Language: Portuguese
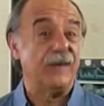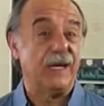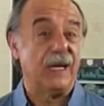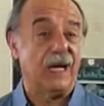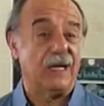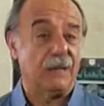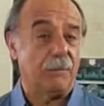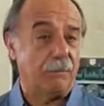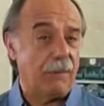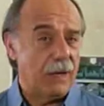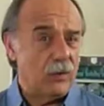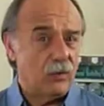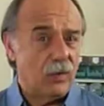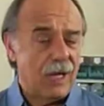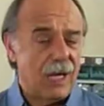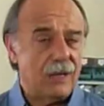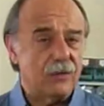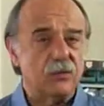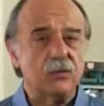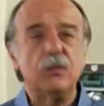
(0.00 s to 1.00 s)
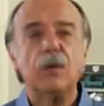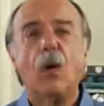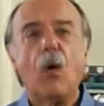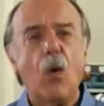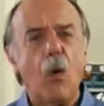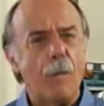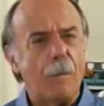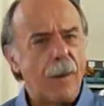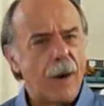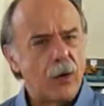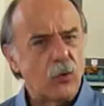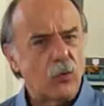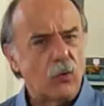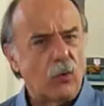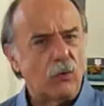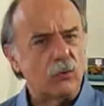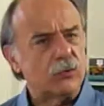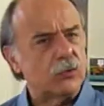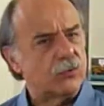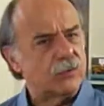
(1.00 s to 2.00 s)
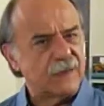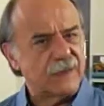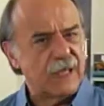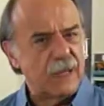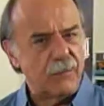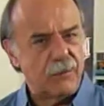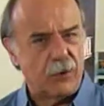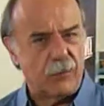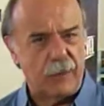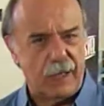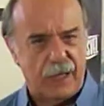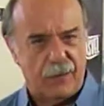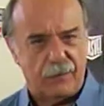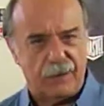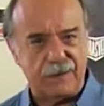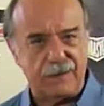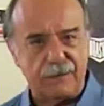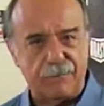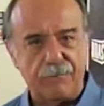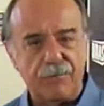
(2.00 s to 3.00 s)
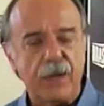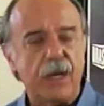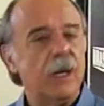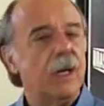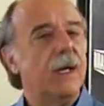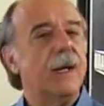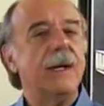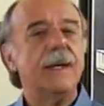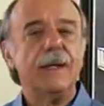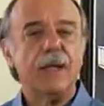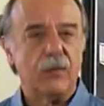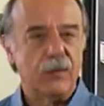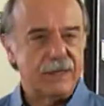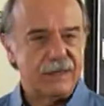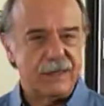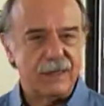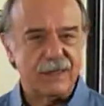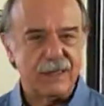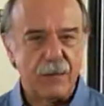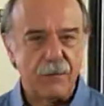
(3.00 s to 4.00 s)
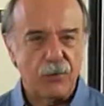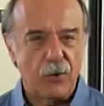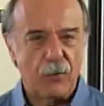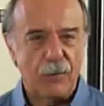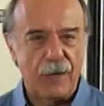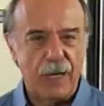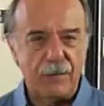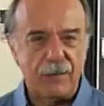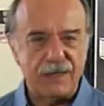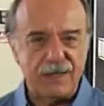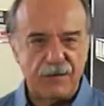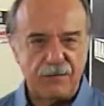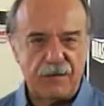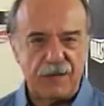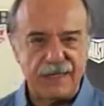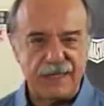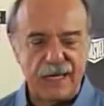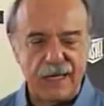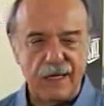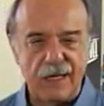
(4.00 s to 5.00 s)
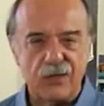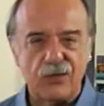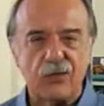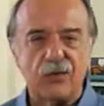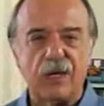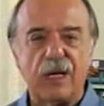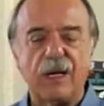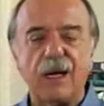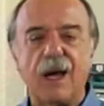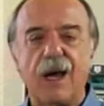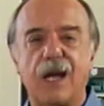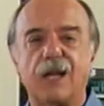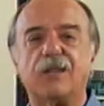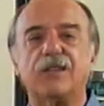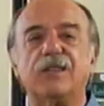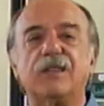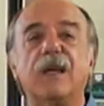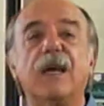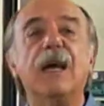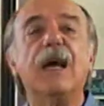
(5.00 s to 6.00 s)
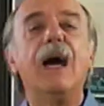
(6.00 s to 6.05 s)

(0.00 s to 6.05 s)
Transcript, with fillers: virada para um lado ou para o outro sem problemas. Não existem problemas em fazer isso, Ricarte.